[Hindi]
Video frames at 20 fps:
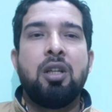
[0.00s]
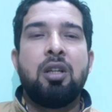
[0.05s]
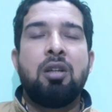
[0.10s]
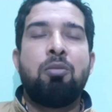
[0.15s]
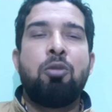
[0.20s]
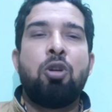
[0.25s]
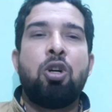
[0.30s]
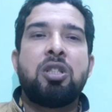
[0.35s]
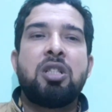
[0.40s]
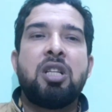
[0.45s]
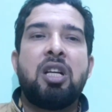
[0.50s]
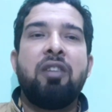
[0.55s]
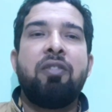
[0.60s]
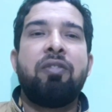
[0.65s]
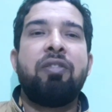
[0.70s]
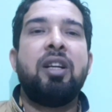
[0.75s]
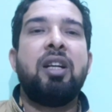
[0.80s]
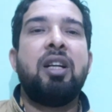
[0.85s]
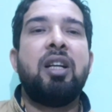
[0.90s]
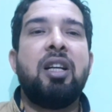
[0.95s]
बहुत सारे
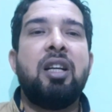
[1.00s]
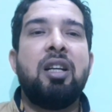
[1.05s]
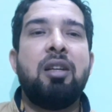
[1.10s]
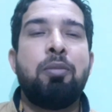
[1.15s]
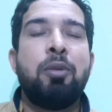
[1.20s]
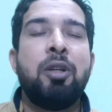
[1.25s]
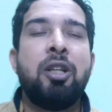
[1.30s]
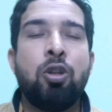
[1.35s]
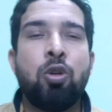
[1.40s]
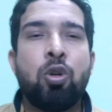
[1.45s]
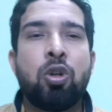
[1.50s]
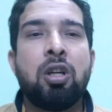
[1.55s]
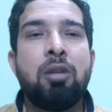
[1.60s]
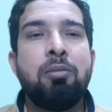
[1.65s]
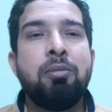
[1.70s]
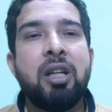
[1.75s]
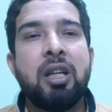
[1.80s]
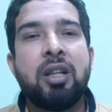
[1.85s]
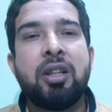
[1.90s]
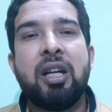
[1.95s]
फ्रेंड हैं वीडियो कम
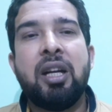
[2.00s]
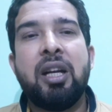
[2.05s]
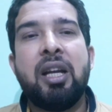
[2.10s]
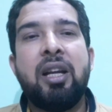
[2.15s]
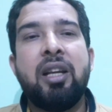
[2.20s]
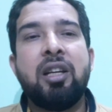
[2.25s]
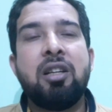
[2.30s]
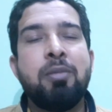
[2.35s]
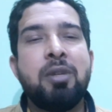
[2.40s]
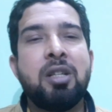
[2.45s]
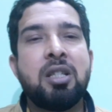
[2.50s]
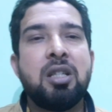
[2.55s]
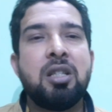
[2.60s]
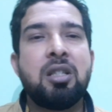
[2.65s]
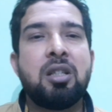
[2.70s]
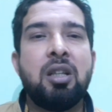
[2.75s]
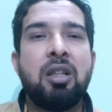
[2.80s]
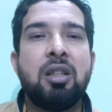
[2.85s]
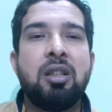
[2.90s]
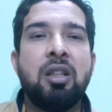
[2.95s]
देखते हैं डायरेक्ट मैसेज
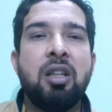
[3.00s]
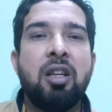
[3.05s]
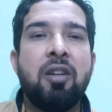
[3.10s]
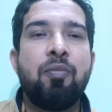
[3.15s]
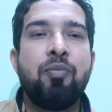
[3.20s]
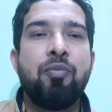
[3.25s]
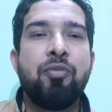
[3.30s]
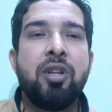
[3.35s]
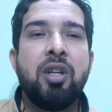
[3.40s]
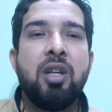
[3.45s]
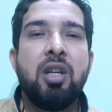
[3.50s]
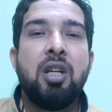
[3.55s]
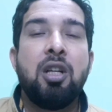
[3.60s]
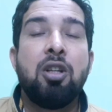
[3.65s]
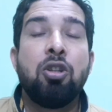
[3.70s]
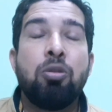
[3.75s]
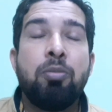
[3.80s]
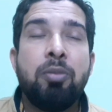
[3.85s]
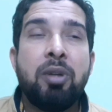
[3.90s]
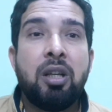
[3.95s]
करते हैं
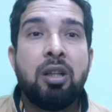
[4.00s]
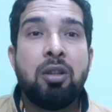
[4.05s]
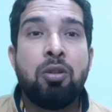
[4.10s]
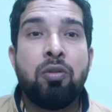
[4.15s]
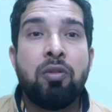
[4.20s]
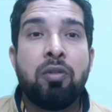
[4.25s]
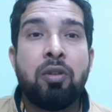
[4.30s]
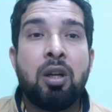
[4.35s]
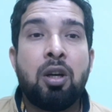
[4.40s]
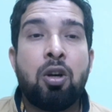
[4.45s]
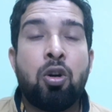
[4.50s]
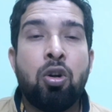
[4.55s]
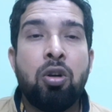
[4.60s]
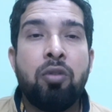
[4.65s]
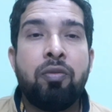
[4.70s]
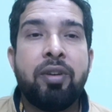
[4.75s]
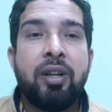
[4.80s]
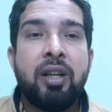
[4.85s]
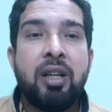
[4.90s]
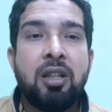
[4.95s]
तो मेरे ऑल
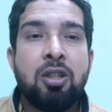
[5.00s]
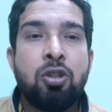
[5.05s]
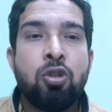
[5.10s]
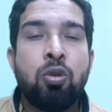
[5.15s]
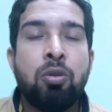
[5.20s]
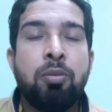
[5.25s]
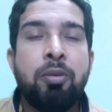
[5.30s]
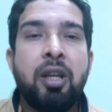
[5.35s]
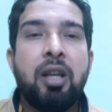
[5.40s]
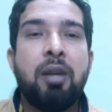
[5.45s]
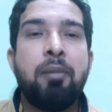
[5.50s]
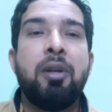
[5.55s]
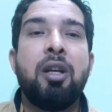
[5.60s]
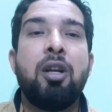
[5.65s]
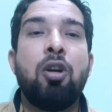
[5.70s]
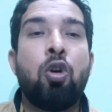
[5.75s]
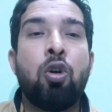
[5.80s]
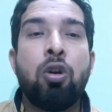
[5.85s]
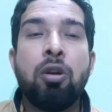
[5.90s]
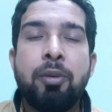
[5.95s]
फ्रेंड जो भी है मेरे
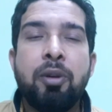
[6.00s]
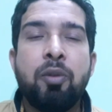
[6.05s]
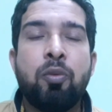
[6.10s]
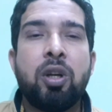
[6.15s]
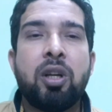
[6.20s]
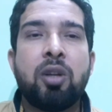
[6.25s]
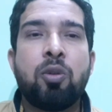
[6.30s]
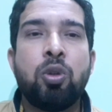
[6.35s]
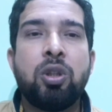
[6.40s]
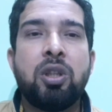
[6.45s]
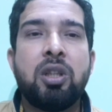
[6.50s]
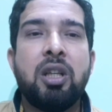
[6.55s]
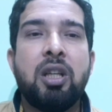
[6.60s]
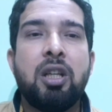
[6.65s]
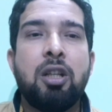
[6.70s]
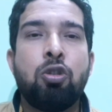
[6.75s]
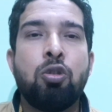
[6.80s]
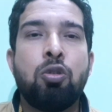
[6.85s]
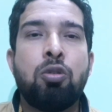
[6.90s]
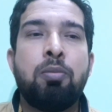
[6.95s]
और भी वर्क होते हैं
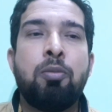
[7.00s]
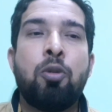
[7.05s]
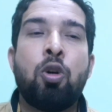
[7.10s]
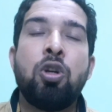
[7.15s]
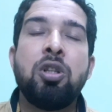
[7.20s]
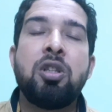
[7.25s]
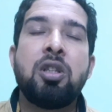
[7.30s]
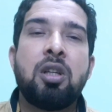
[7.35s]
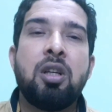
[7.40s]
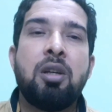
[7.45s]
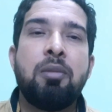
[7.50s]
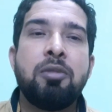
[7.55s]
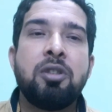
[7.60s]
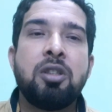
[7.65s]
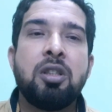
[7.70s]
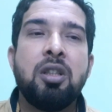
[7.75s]
तो बहुत कम